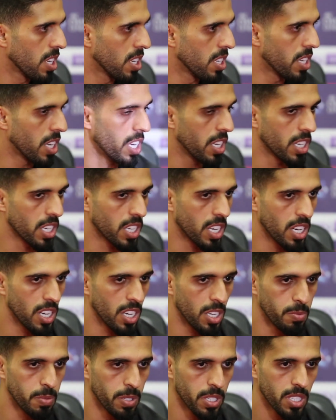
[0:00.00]
لنا احنا
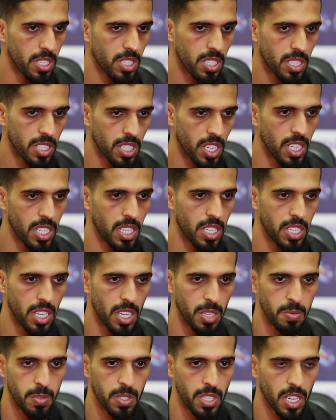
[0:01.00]
كلاعبين صحيح
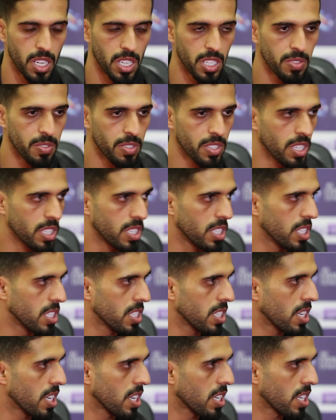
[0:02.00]
ان احنا متاخرين في
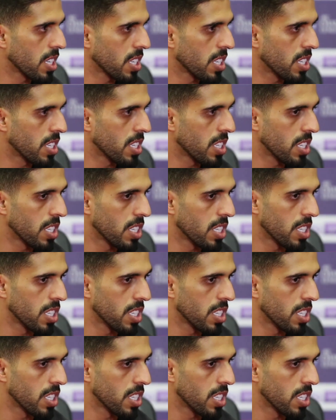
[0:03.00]
النتيجه لكن